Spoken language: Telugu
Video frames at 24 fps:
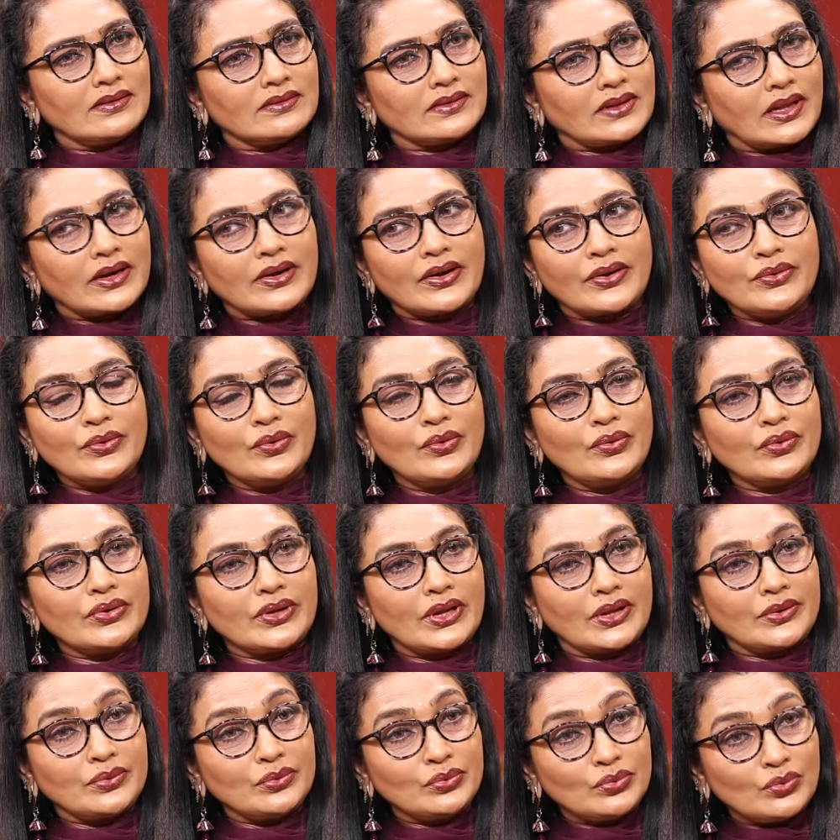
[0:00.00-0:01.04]
తన అయ్యో
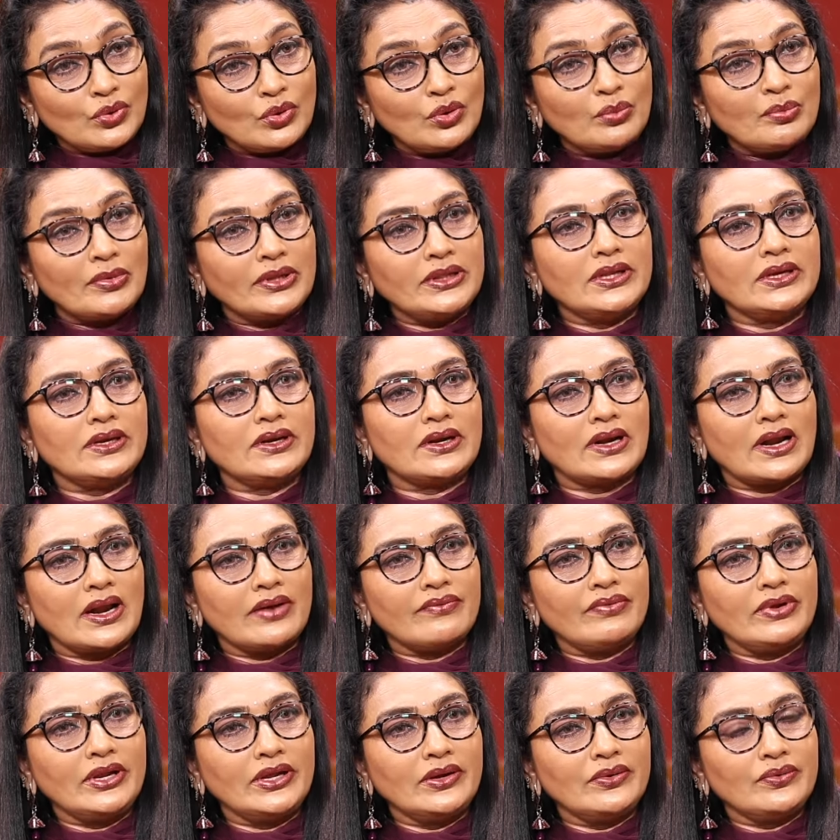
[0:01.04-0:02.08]
ఎంతోమంది
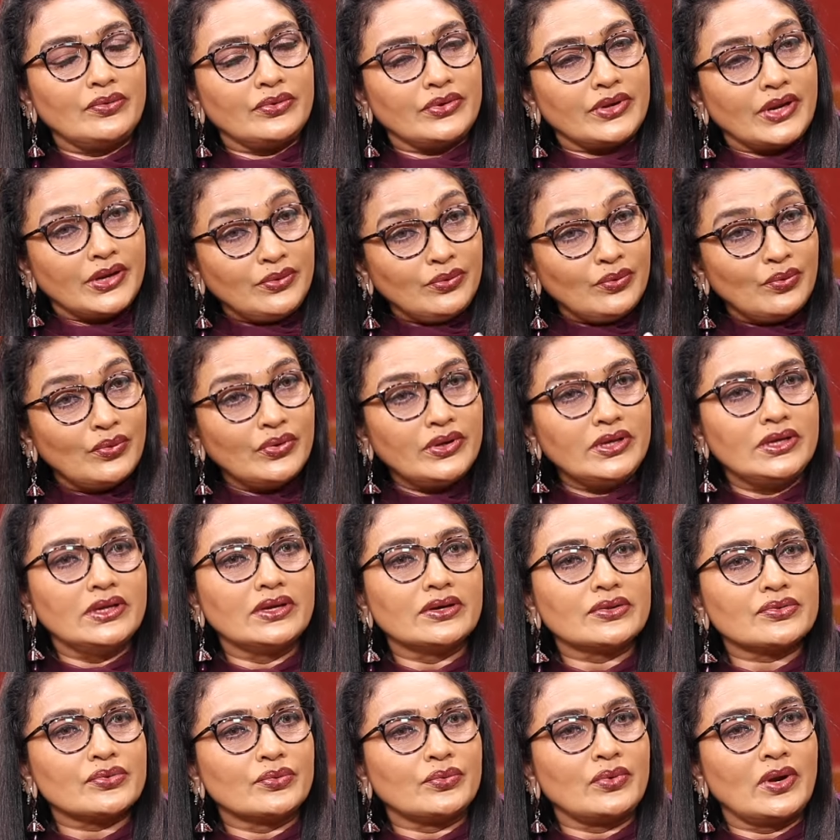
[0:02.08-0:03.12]
ట్రావెలింగ్ ఎన్నో
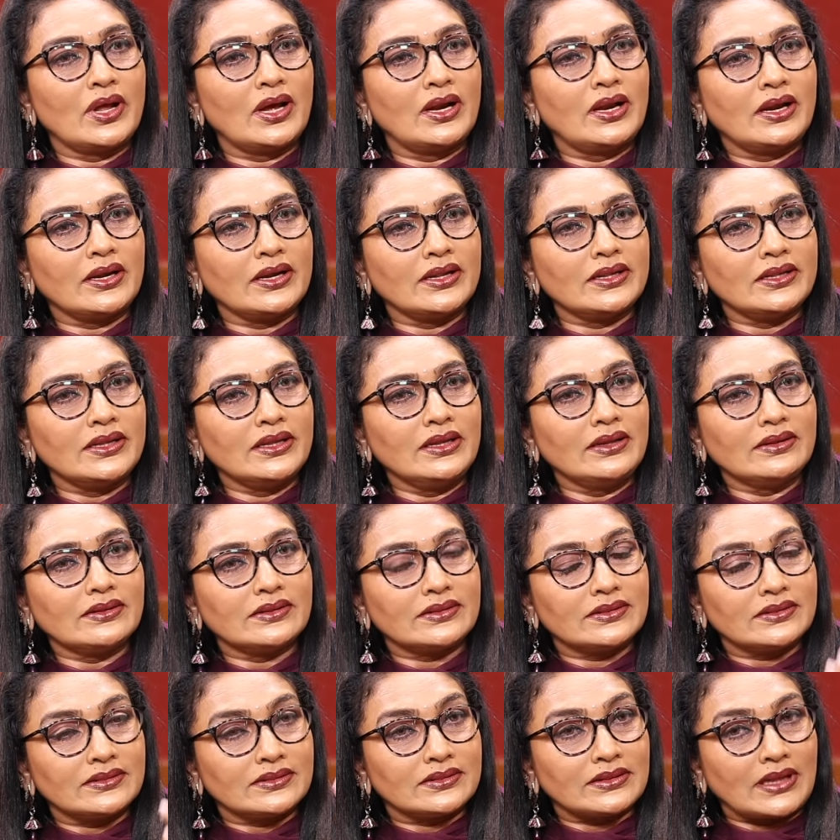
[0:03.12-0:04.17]
ఇయర్స్ ఉండాలనేది
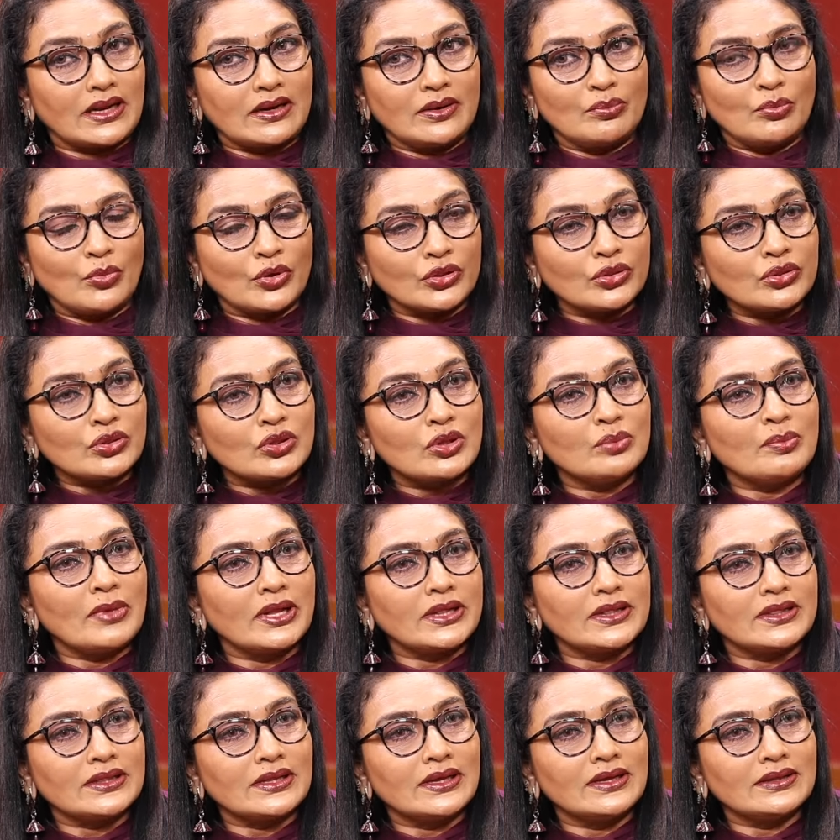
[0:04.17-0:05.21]
తన మొత్తం
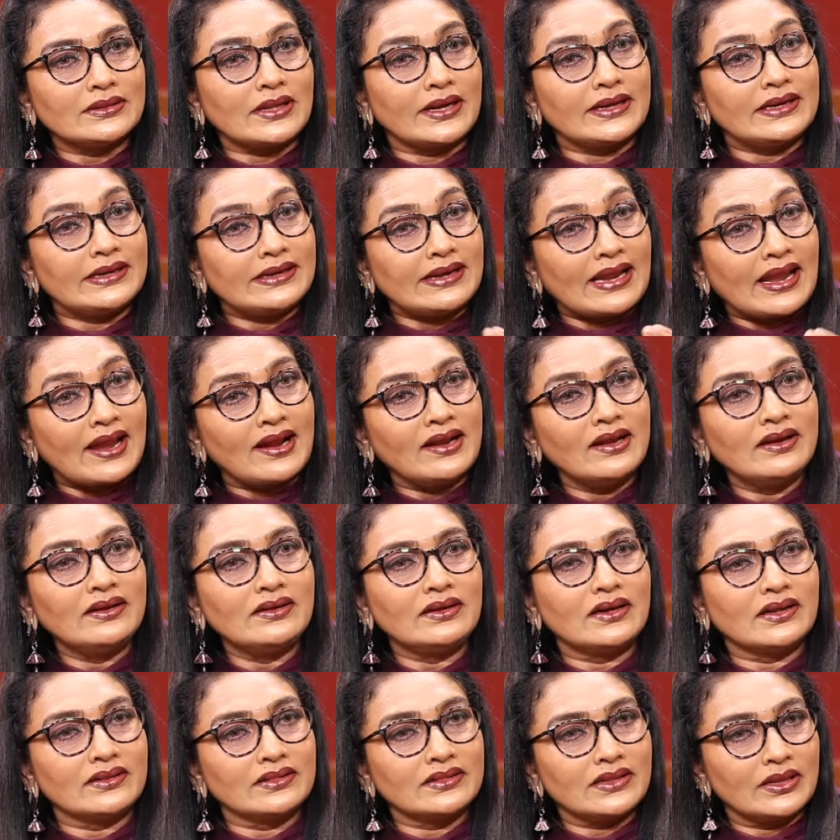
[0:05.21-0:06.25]
అంతా తన
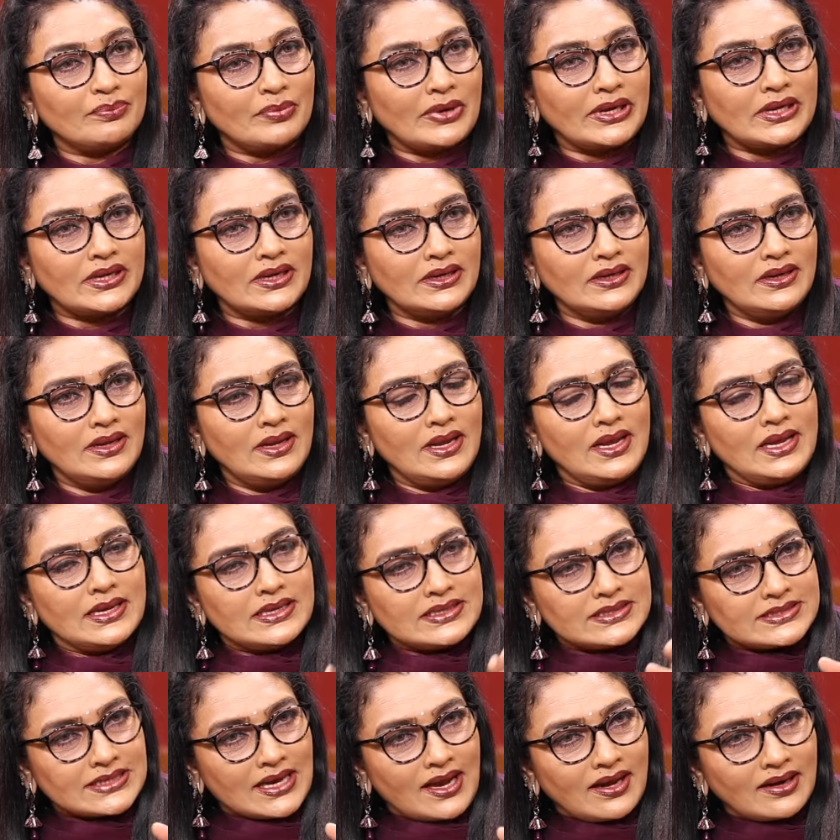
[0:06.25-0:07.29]
టాలెంట్ అంతా పెట్టి
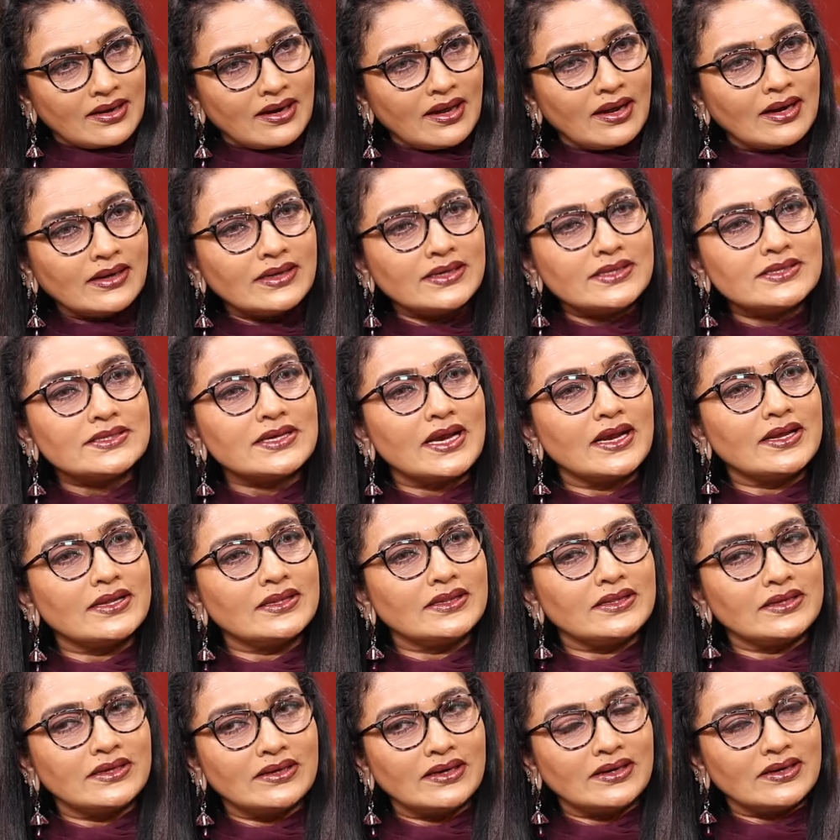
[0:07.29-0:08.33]
చాలా
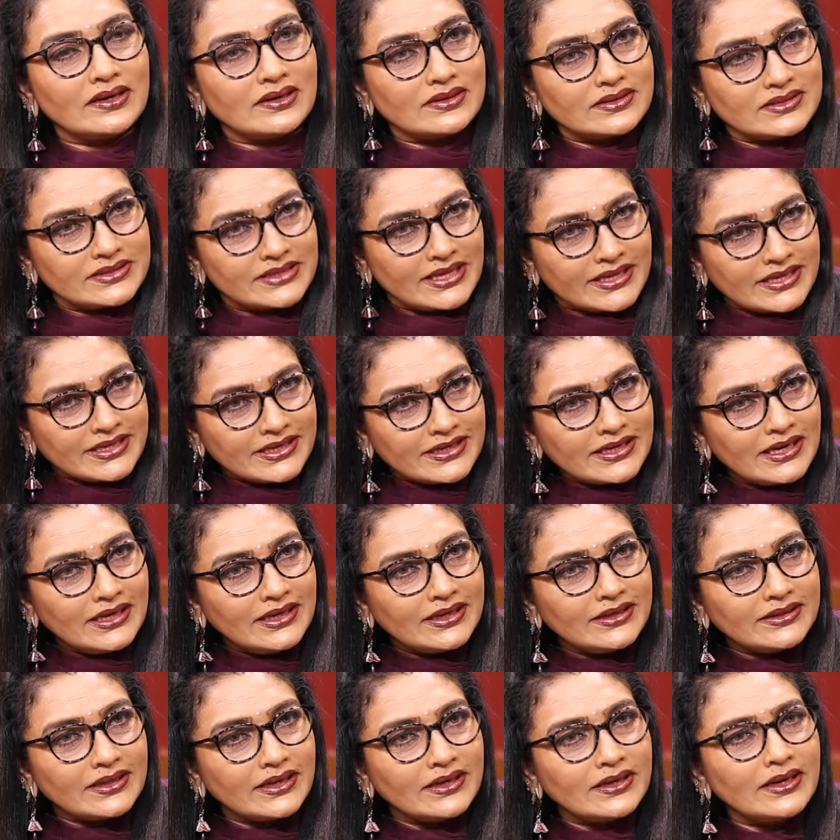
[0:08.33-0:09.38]
నిజాయితీగా
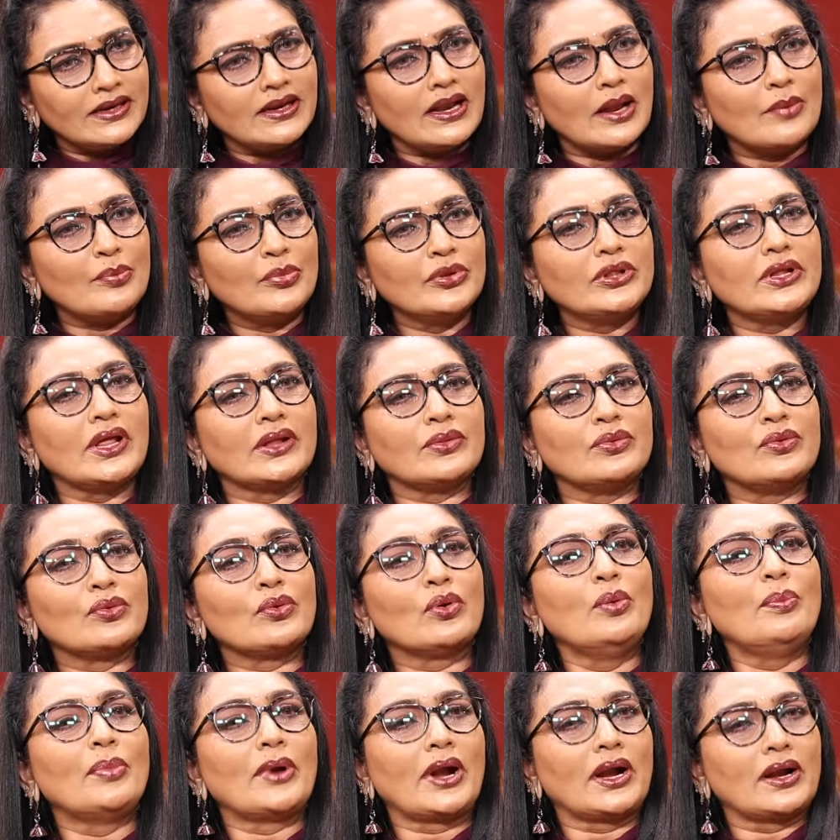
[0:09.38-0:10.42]
చెయ్యగలిగితేనే లేకపోతే ఎందరో
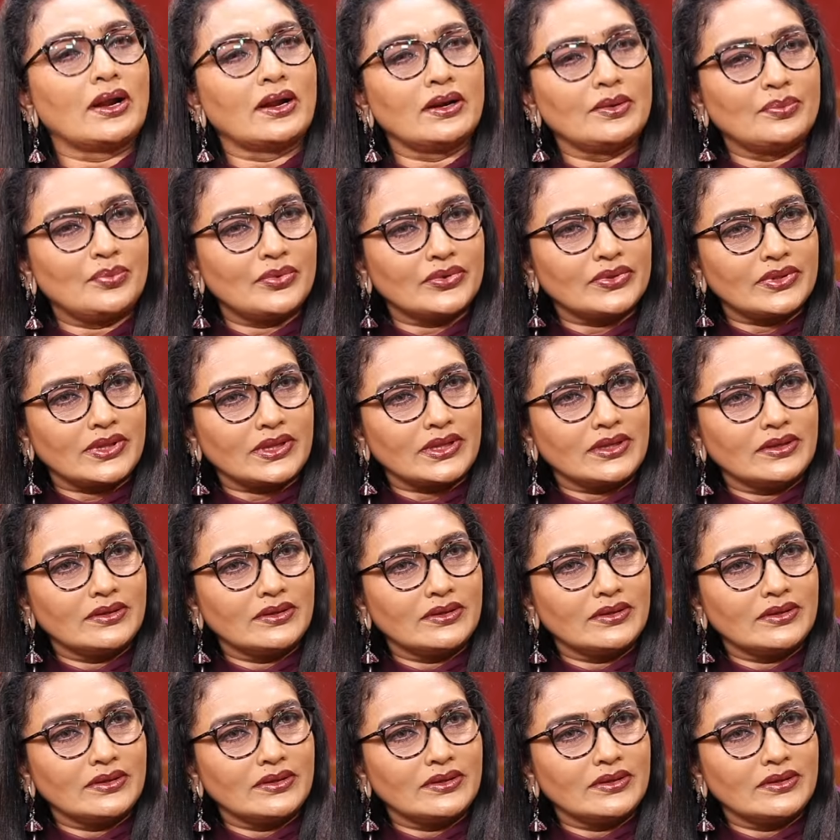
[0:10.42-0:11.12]
ప్రాణాలు పోతాయి